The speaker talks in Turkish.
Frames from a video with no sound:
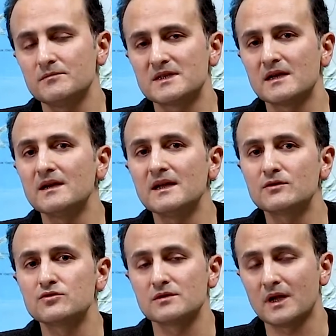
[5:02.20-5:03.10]
meseleler
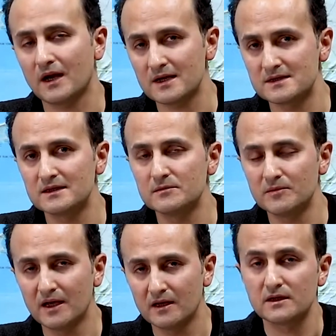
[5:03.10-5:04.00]
yüzünden
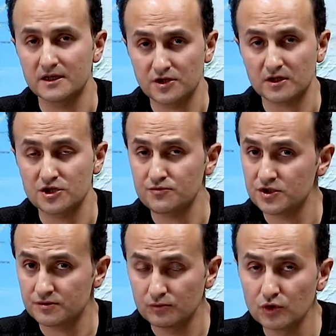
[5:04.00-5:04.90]
azledilme
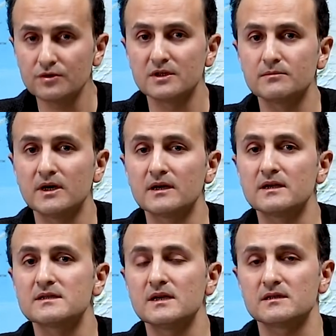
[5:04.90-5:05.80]
gerçekleşmiş. Bugün itibariyle
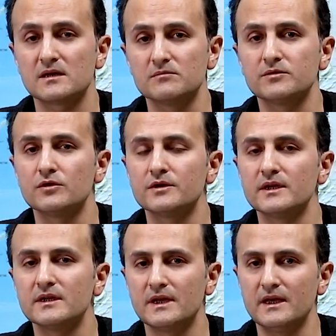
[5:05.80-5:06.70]
ise Trump
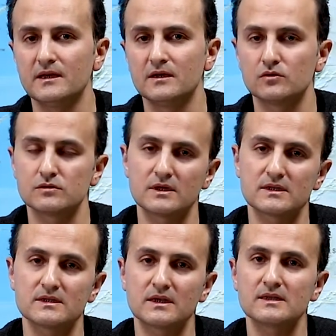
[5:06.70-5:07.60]
örneğinde
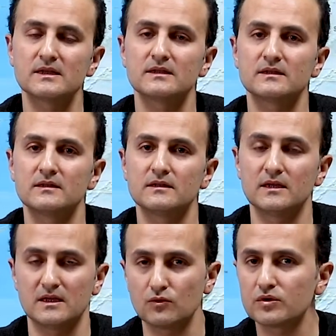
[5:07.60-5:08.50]
uluslararası siyaset
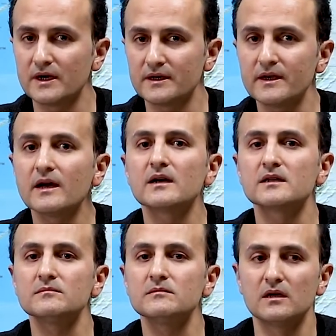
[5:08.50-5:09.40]
yani Ukrayna'ya
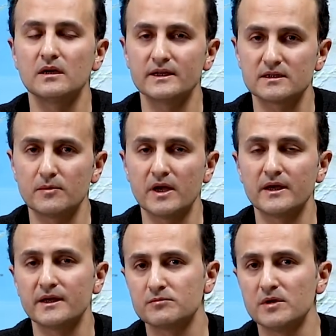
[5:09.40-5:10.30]
yardım etme,
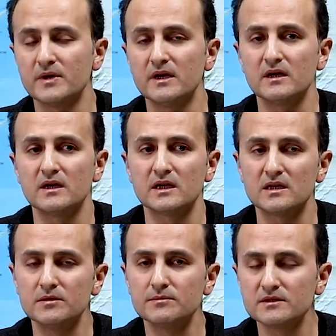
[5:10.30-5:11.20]
etmeme
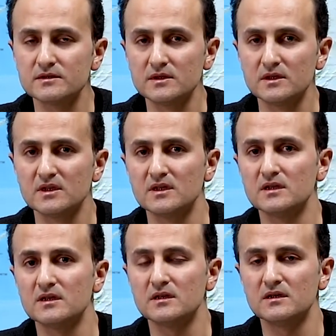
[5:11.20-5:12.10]
gibi bir e,
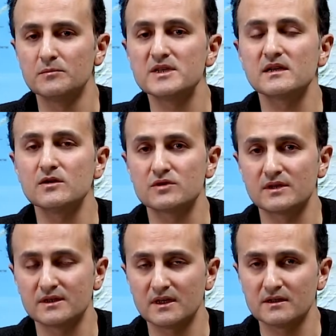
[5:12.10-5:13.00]
mesele
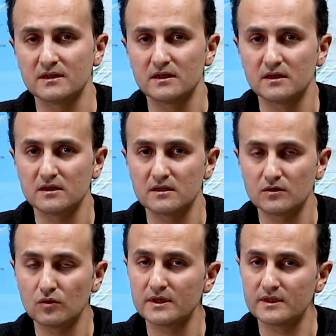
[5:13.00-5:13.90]
üzerinden e,
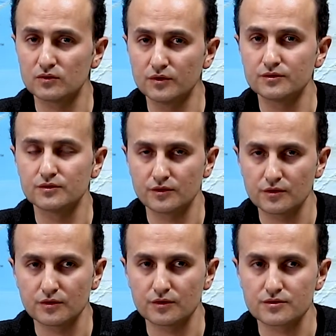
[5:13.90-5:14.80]
olayın döndüğünü
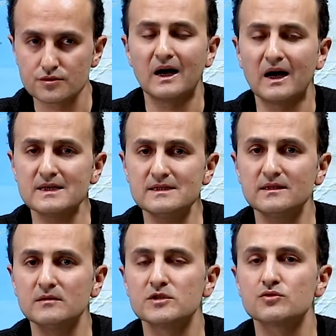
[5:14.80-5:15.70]
görüyoruz.
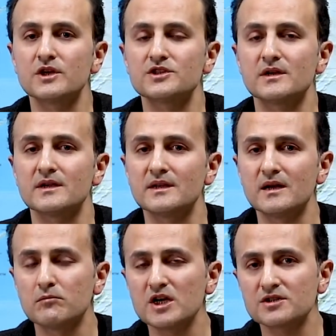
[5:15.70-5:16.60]
Azledilme süreçlerine
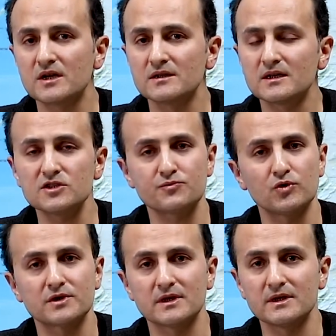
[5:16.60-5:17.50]
giren başkanlar dış
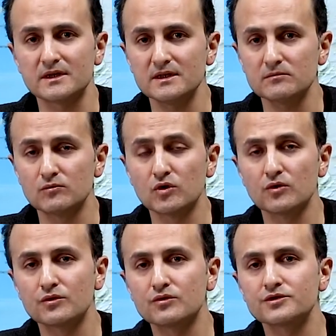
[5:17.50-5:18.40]
politikalarını buna
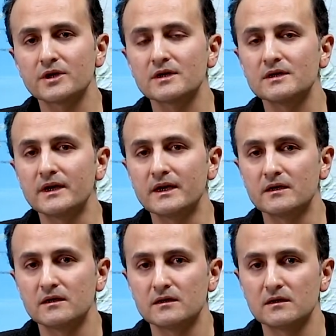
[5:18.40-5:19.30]
uygun şekilde
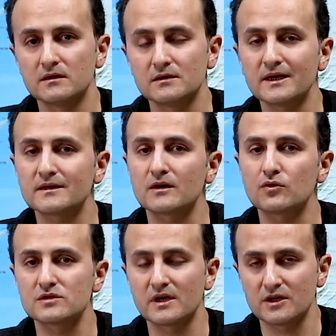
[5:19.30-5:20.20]
tekrar
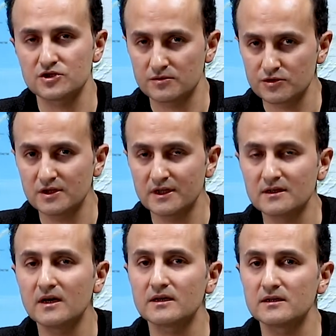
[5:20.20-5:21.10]
gözden geçirmişler.
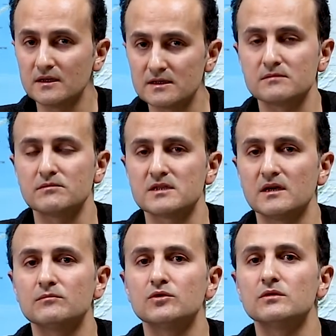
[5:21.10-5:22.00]
Tarihte Nixon
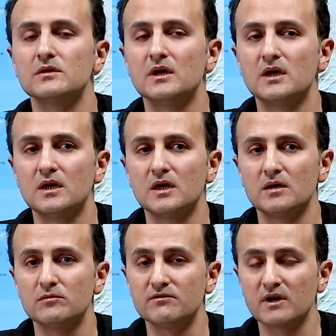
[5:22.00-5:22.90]
mesela bu
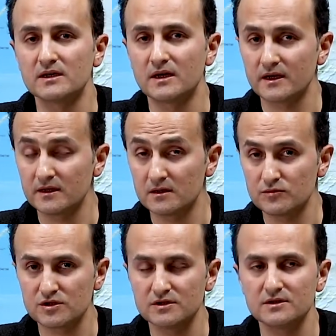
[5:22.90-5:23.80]
minvalde hareket
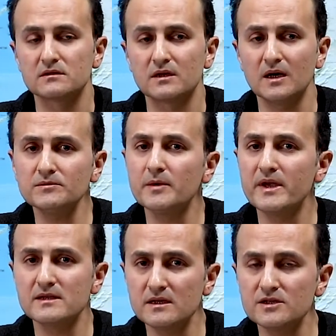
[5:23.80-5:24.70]
etmiştir. Trump da
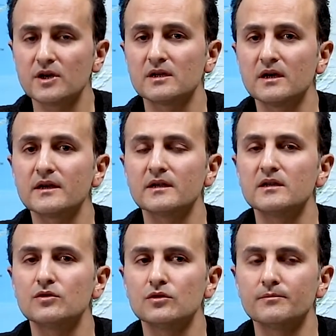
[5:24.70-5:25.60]
benzeri şekilde hareket
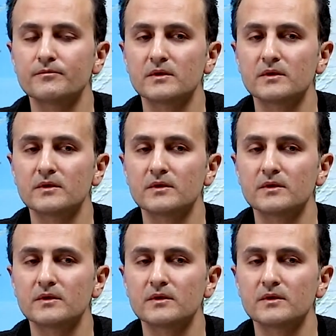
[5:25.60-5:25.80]
ediyor.